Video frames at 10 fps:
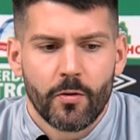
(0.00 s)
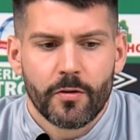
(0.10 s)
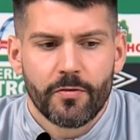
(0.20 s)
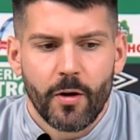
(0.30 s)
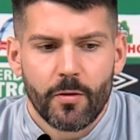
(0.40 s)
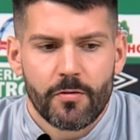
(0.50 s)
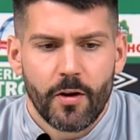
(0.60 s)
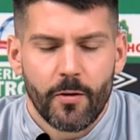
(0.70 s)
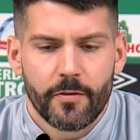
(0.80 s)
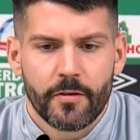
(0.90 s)
und die Frau zu
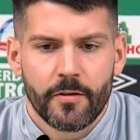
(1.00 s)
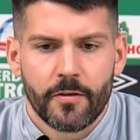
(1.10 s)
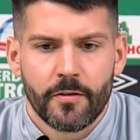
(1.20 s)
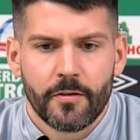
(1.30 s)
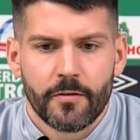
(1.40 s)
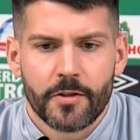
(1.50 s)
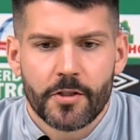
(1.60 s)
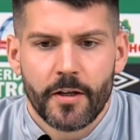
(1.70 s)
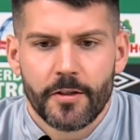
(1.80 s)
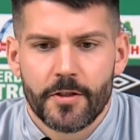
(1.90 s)
Hause äh,
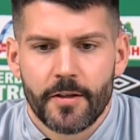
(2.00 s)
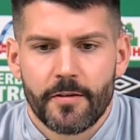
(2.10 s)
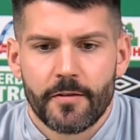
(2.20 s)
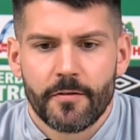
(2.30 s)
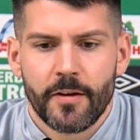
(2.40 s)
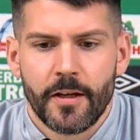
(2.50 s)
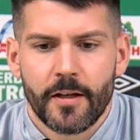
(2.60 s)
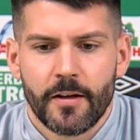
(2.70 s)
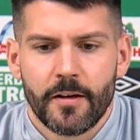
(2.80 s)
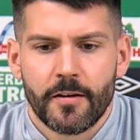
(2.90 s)
wahrscheinlich jetzt
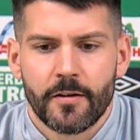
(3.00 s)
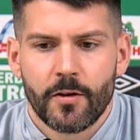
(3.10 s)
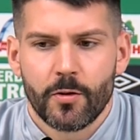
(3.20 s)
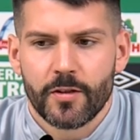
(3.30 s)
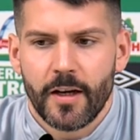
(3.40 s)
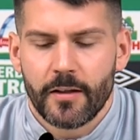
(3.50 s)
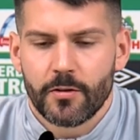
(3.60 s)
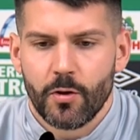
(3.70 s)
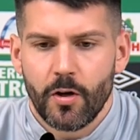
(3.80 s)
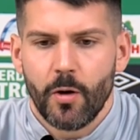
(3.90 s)
weniger äh,
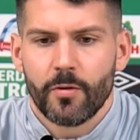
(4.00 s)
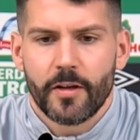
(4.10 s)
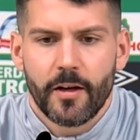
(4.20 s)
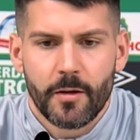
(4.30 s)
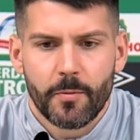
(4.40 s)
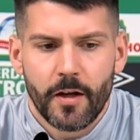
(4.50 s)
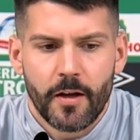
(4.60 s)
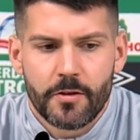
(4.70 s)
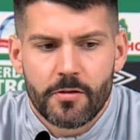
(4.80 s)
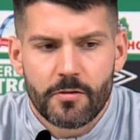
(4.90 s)
Kontakt noch außerhalb.
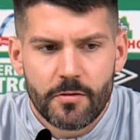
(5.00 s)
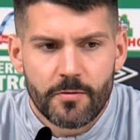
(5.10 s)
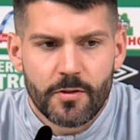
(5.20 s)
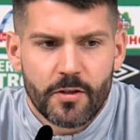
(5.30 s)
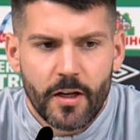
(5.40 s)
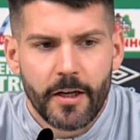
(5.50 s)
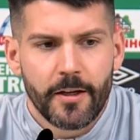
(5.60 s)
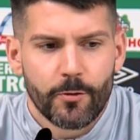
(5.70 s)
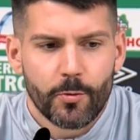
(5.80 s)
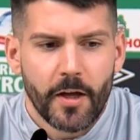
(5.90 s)
Klar, ich, ich, ich
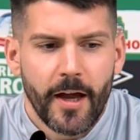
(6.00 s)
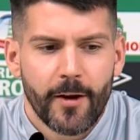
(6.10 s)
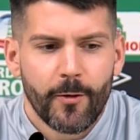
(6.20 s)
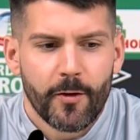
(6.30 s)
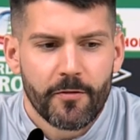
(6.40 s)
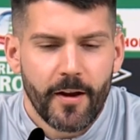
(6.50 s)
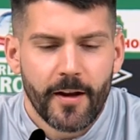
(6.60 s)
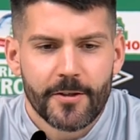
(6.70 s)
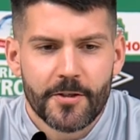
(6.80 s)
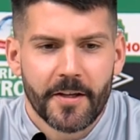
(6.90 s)
erledige so die Einkäufe
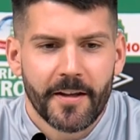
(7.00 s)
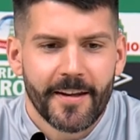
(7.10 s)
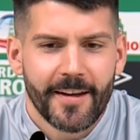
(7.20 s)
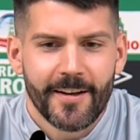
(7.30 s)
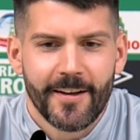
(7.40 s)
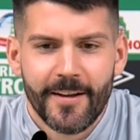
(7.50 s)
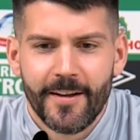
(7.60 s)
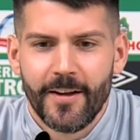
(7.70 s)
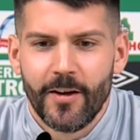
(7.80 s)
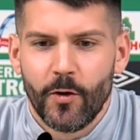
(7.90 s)
eigentlich in der Regel
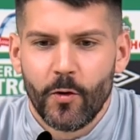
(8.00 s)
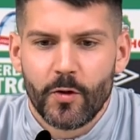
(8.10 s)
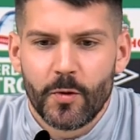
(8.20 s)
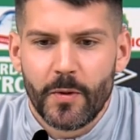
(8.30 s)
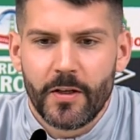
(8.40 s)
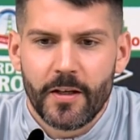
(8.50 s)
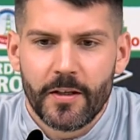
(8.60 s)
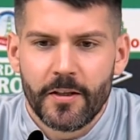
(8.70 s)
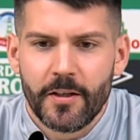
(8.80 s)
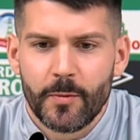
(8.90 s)
und bin
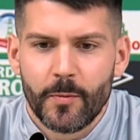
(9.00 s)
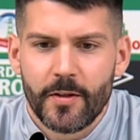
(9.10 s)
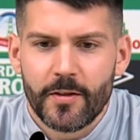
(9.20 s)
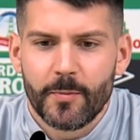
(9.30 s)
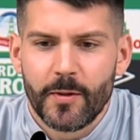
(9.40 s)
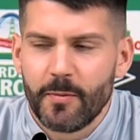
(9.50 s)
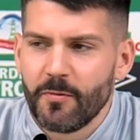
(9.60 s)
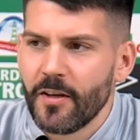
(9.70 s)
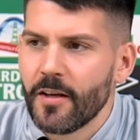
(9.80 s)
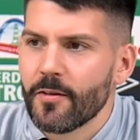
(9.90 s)
dann hier mit, mit
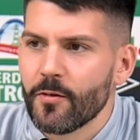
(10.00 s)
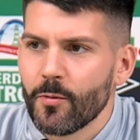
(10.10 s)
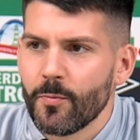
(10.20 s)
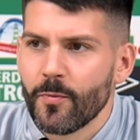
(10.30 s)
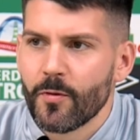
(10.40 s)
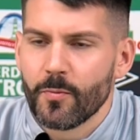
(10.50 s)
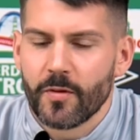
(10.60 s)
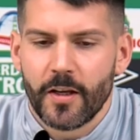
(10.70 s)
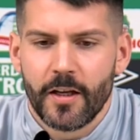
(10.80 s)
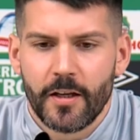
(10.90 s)
dem Weg zum, zum
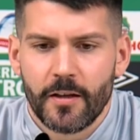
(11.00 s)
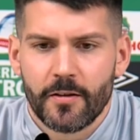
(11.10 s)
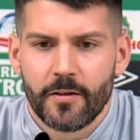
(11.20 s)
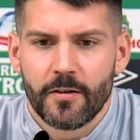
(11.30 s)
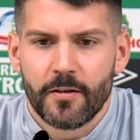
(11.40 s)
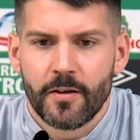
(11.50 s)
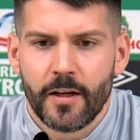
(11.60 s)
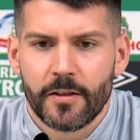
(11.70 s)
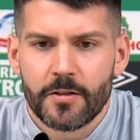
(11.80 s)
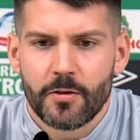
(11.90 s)
Training äh,
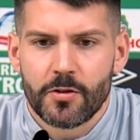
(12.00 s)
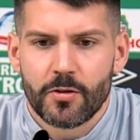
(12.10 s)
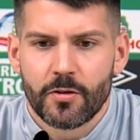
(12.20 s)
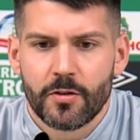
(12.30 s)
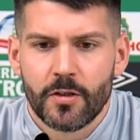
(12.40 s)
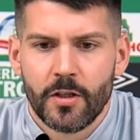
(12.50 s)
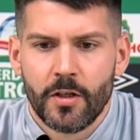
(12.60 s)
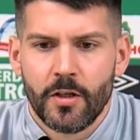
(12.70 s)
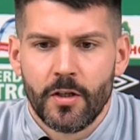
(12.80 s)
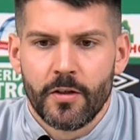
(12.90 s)
eigentlich auch schon,
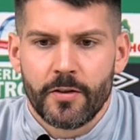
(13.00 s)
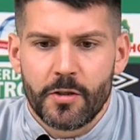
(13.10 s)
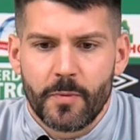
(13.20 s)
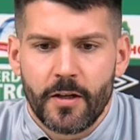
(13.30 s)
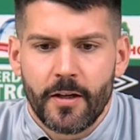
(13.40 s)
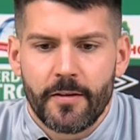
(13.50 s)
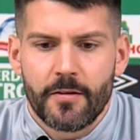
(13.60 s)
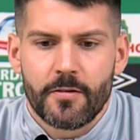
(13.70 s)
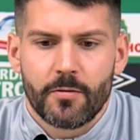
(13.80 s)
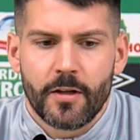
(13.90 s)
sag ich mal, dann hat
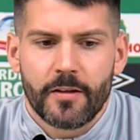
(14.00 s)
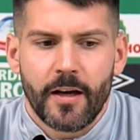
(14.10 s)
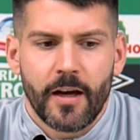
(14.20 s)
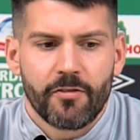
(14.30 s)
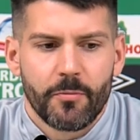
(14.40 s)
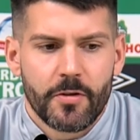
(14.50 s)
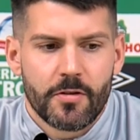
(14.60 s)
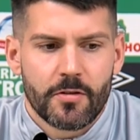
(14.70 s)
sich so der Tag für mich,